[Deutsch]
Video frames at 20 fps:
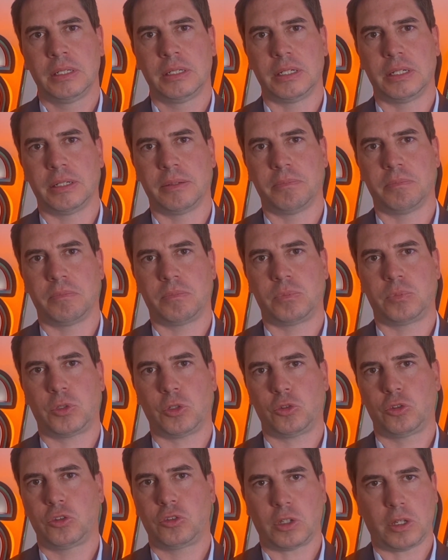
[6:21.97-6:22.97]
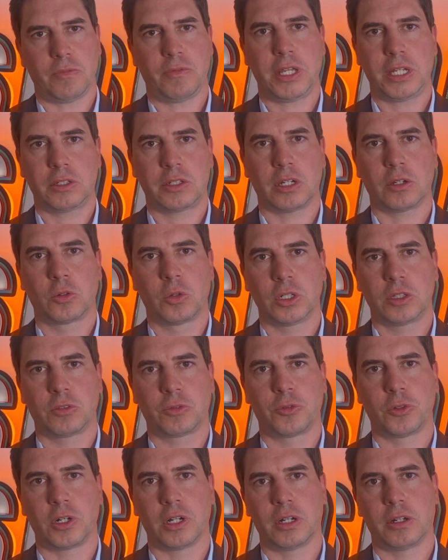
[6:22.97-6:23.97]
Ähm, das ist ein Weg, der
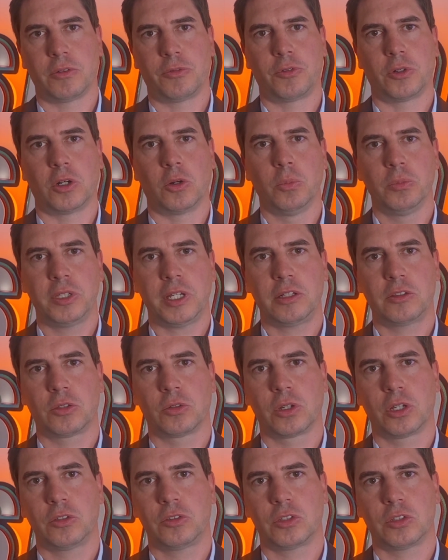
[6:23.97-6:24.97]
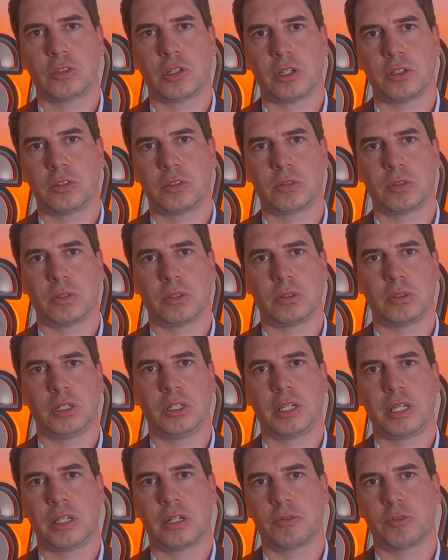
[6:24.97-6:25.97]
kurz vor, vor Umsetzung ist. Das heißt, äh,
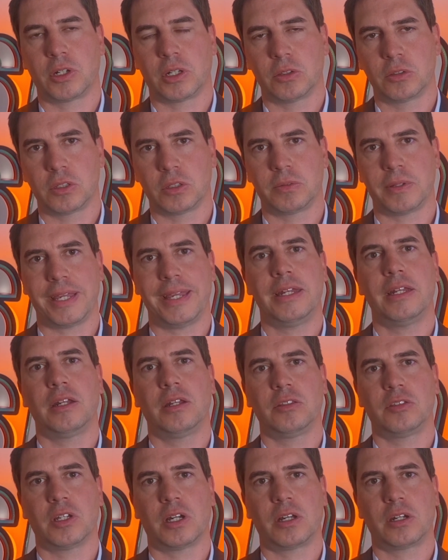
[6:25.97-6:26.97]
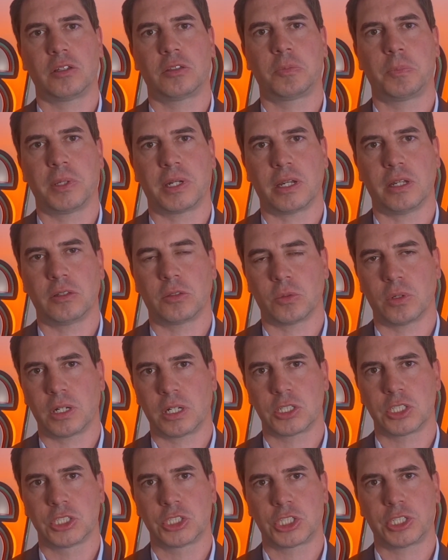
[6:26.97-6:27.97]
ich gehe davon aus, dass wir Ende des Jahres bereits
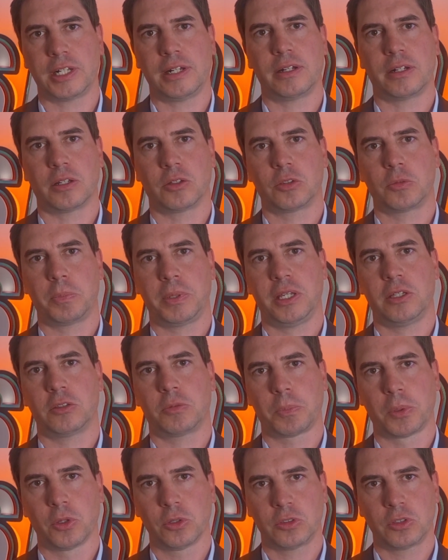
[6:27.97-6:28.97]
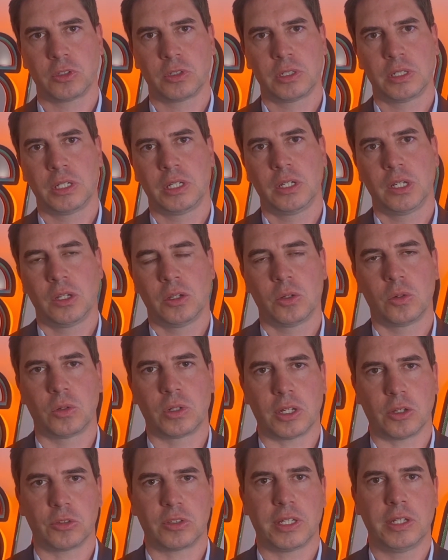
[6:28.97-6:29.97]
Orderschnittstellen aus PS Plus
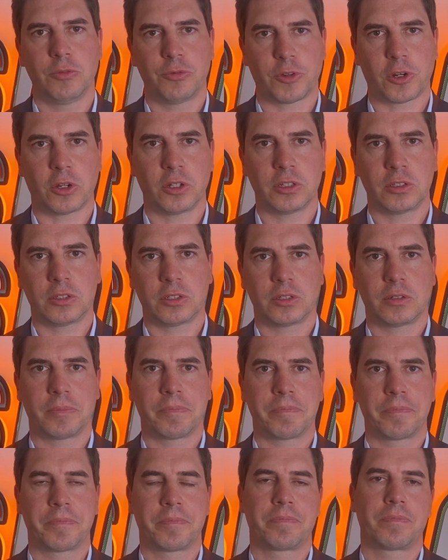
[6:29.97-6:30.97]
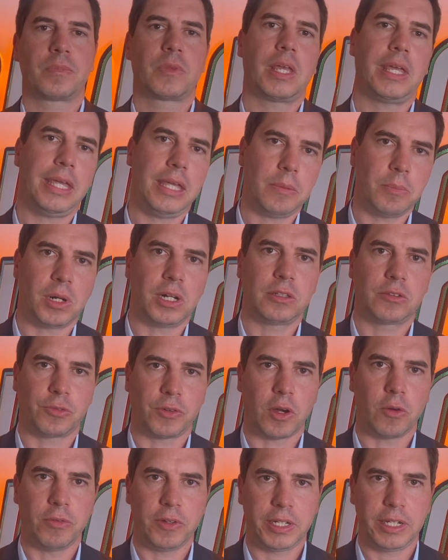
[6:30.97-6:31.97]
und aus Infront, ehemals
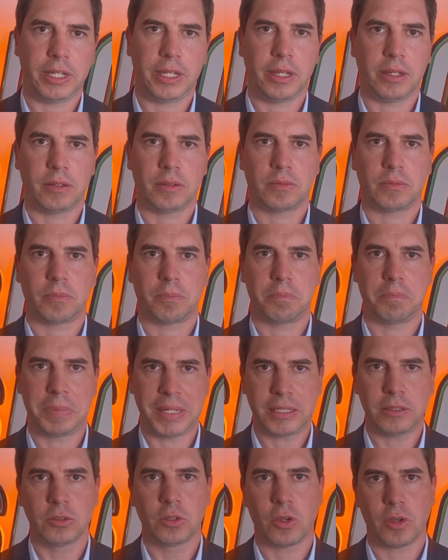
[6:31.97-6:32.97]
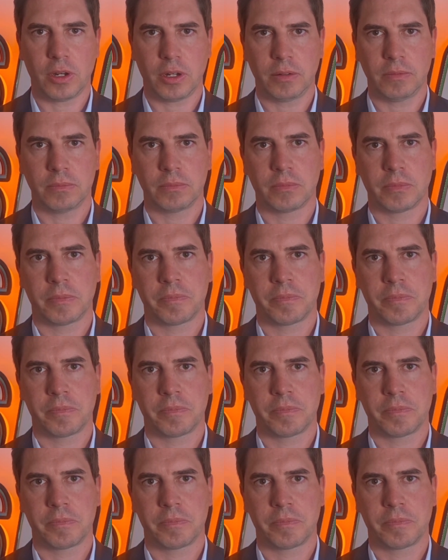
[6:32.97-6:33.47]
VWD, bieten können.